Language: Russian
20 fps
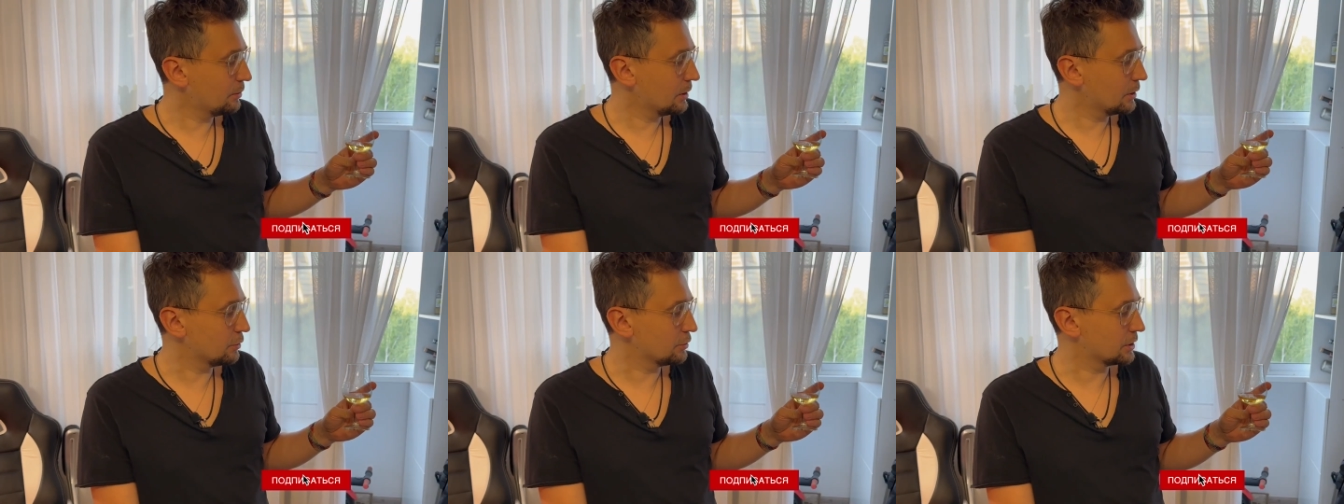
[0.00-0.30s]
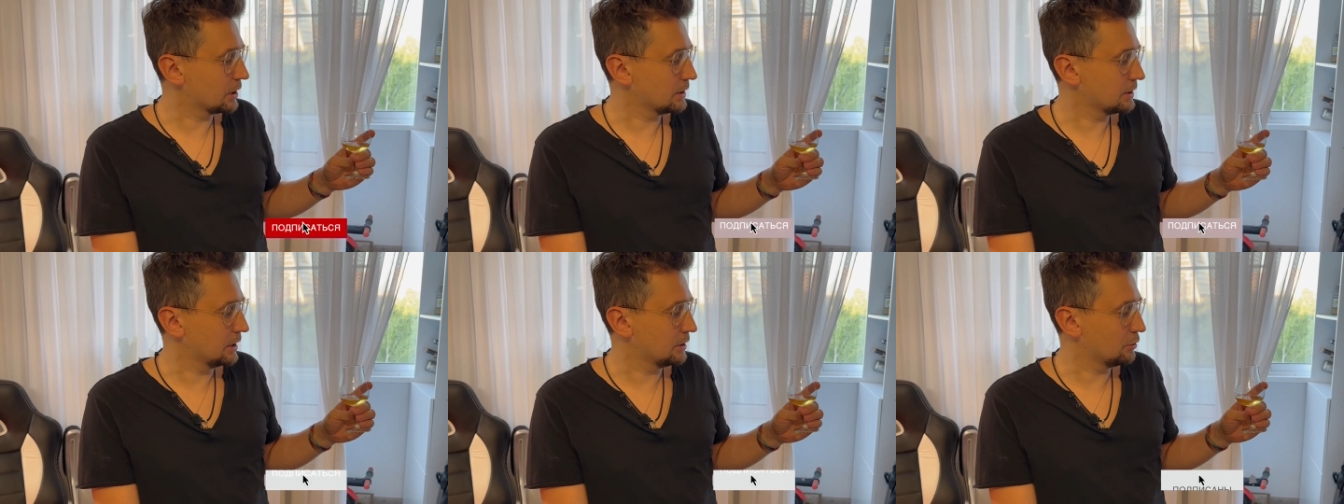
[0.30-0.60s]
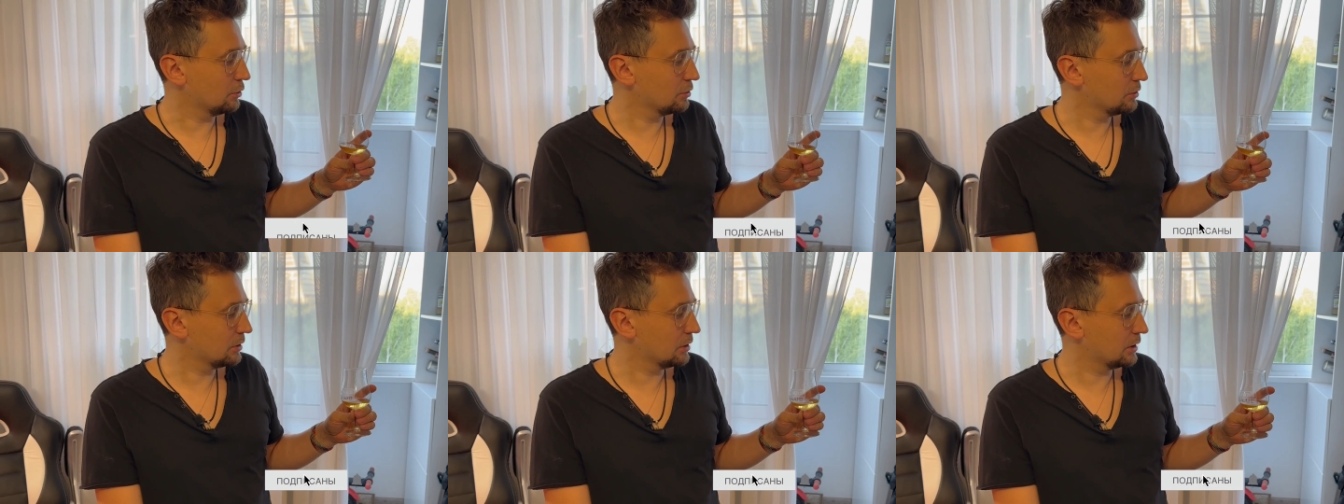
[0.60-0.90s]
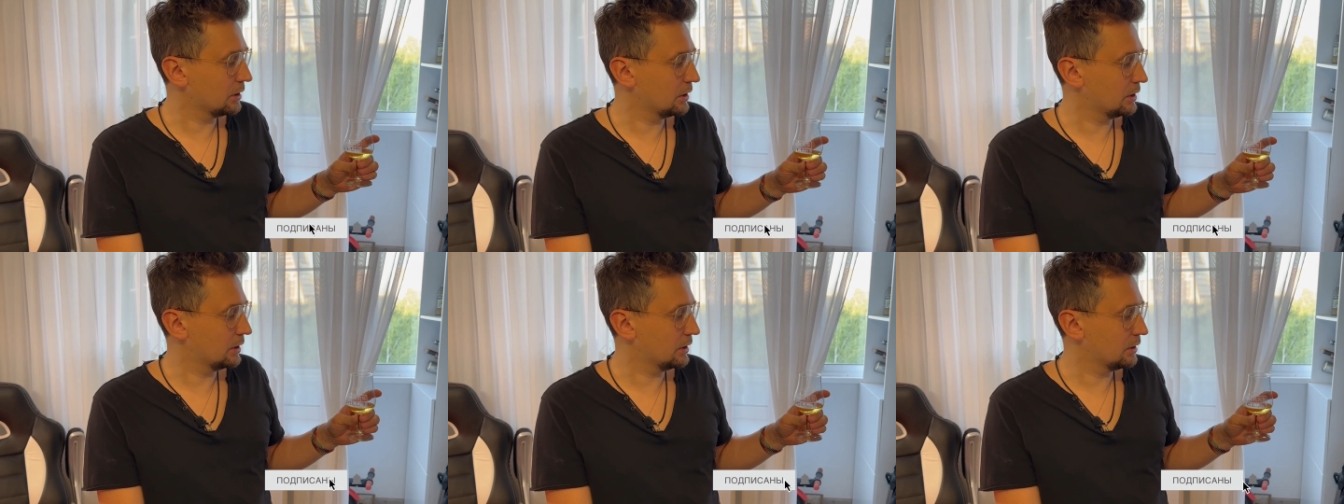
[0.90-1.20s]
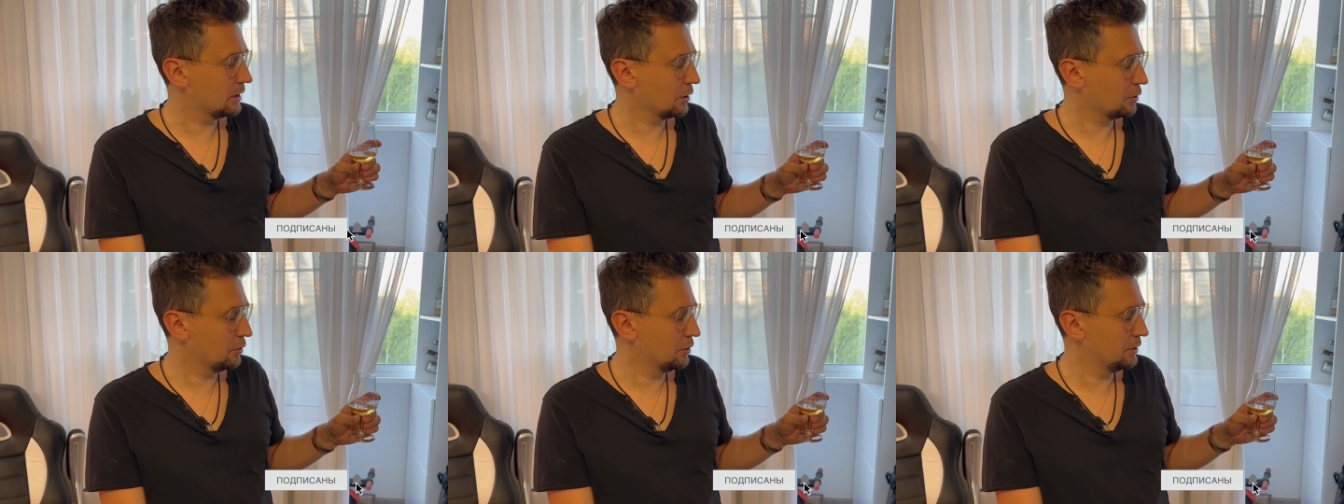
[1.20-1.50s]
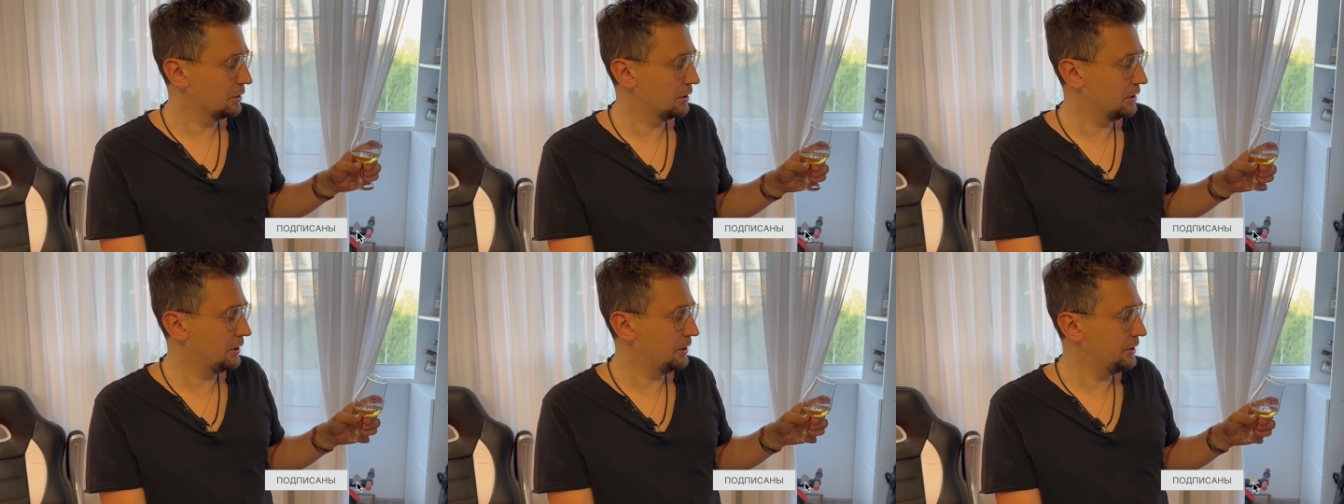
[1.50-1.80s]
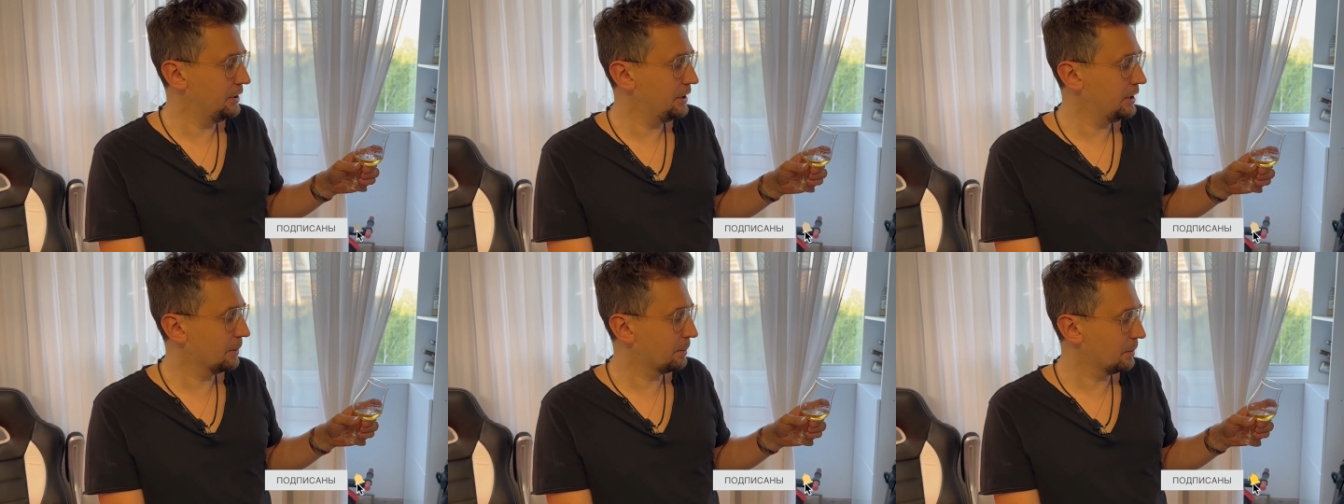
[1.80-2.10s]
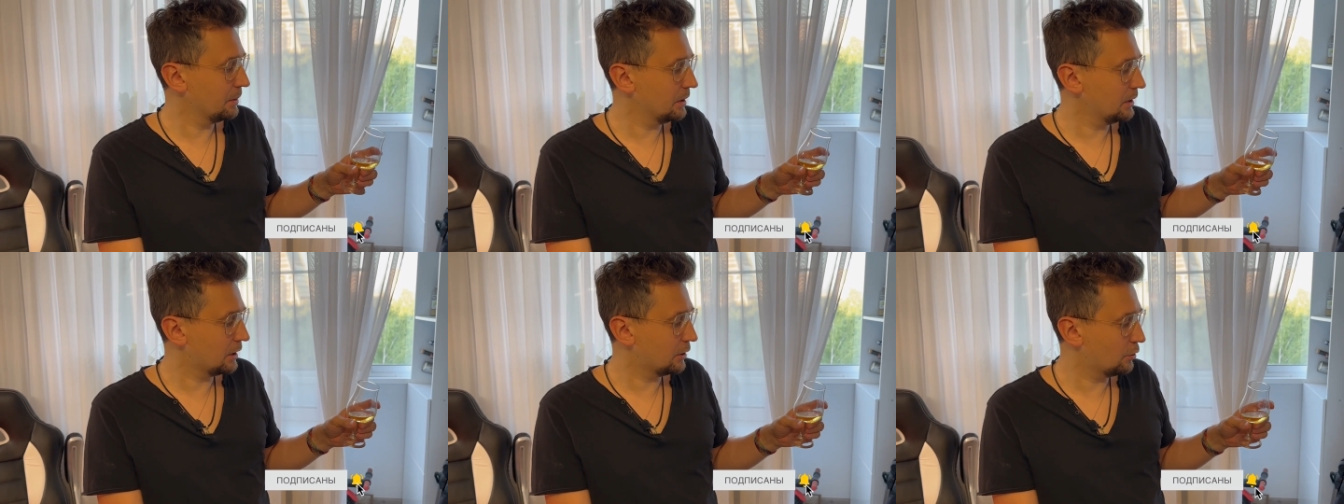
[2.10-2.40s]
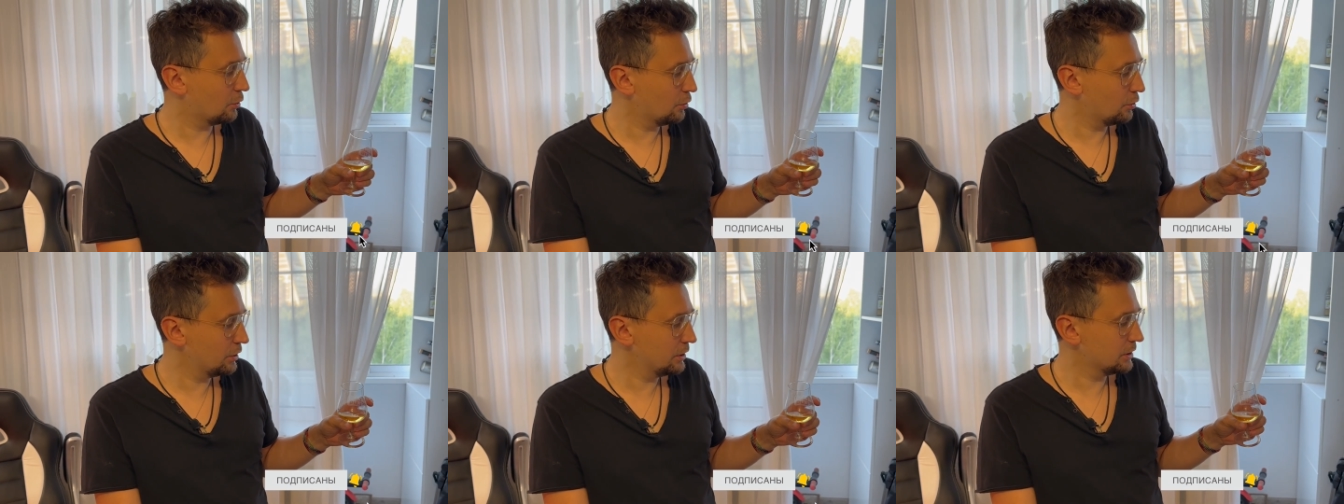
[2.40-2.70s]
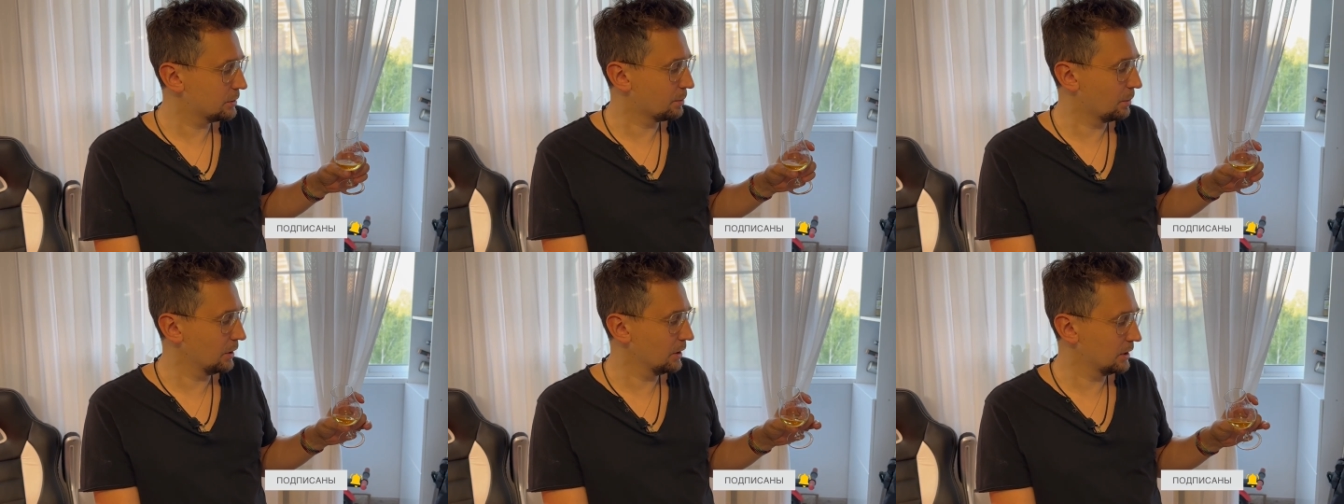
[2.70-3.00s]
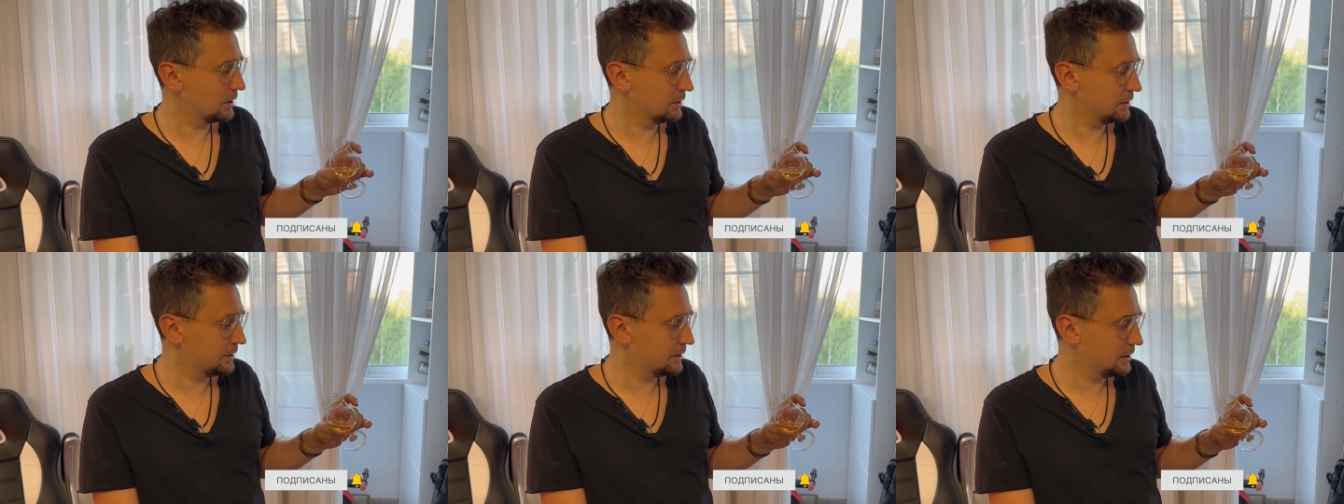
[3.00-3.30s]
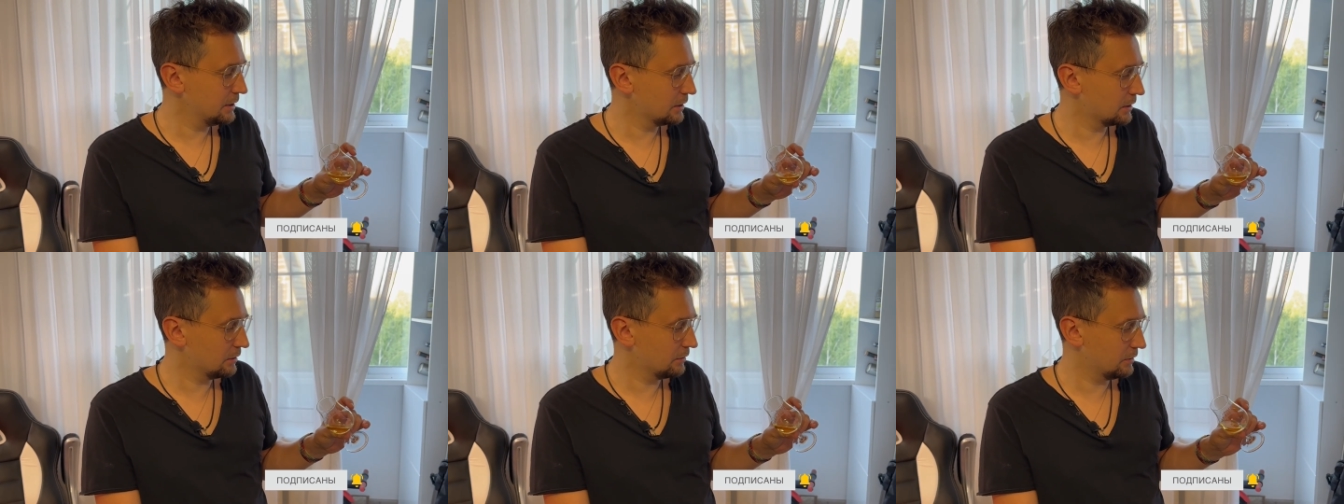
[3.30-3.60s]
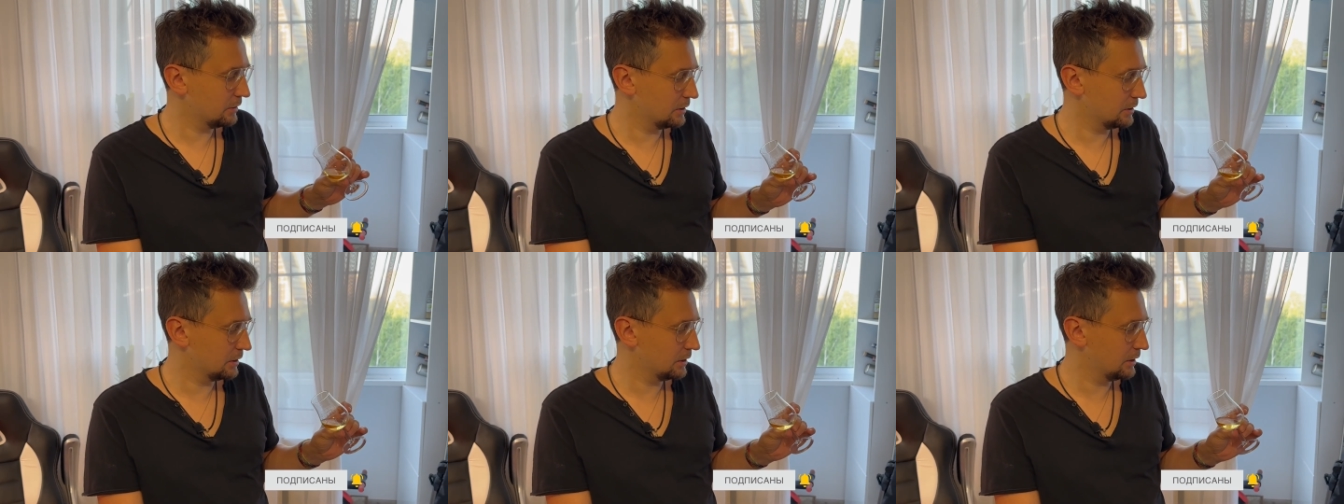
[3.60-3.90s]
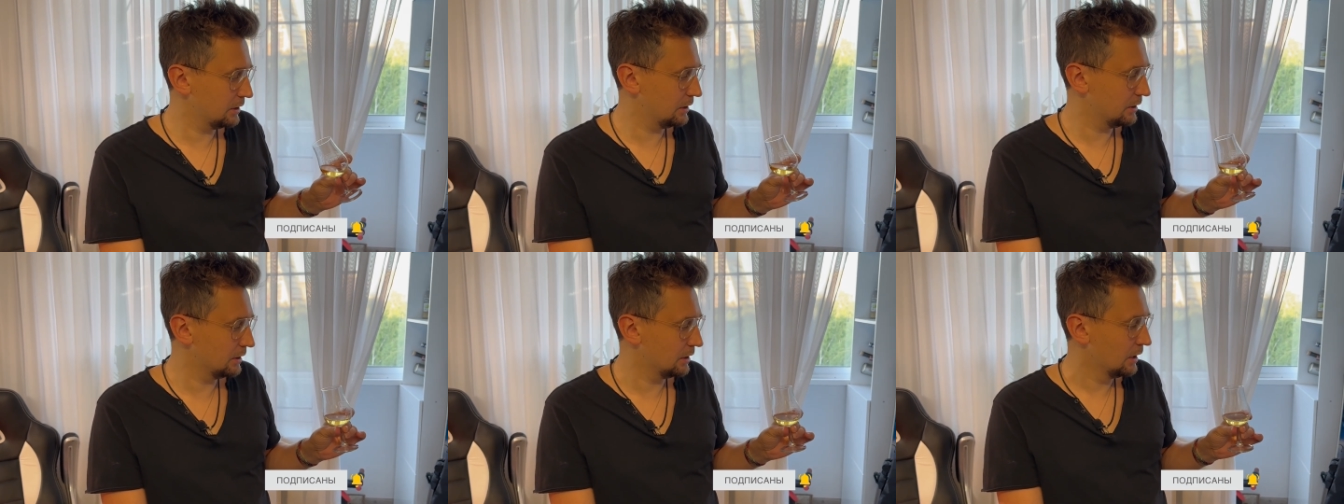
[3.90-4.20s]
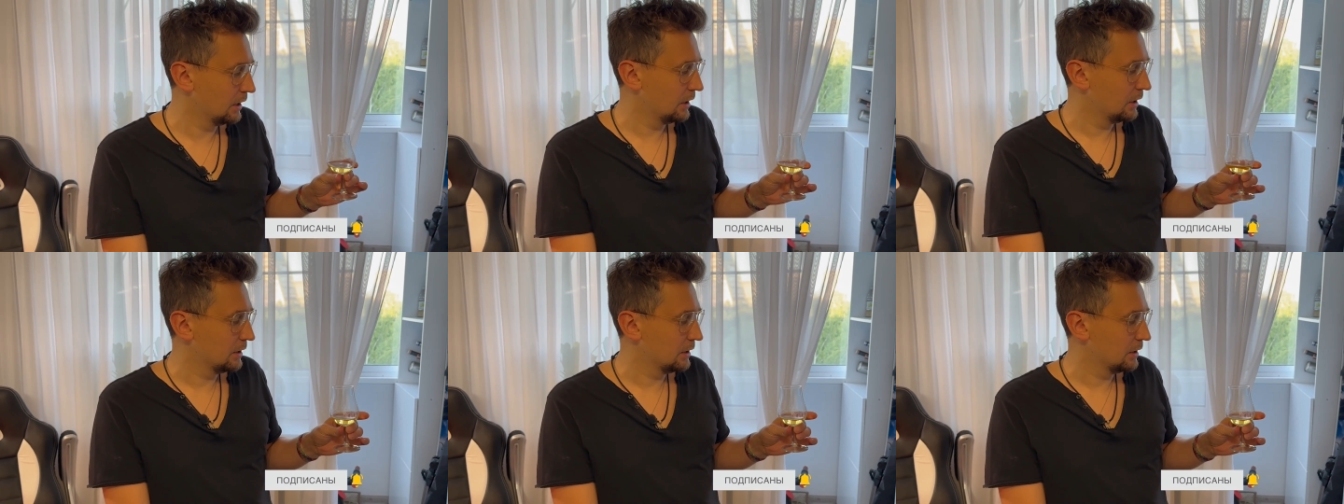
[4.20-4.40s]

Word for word: могу сказать? Он э, такой неплохой, сбалансированный,